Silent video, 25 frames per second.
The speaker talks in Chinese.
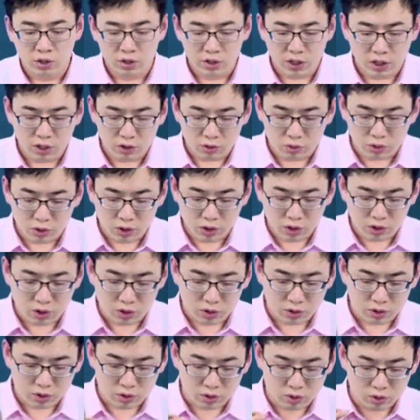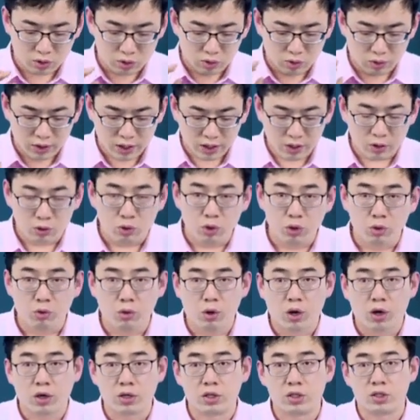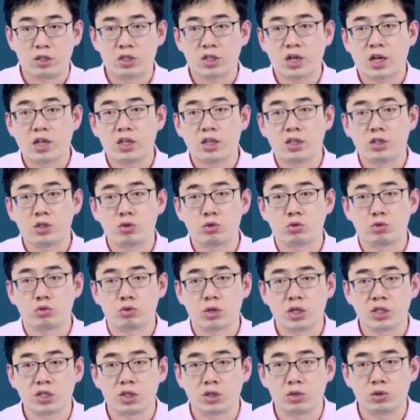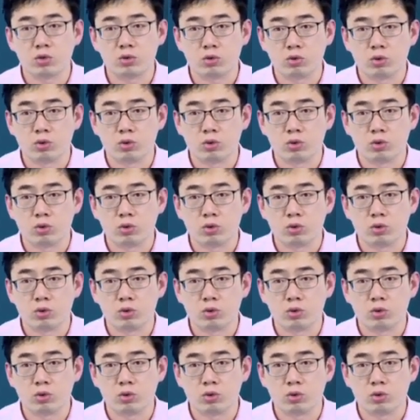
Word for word: 但是随着国家的推广以及它的技术逐渐成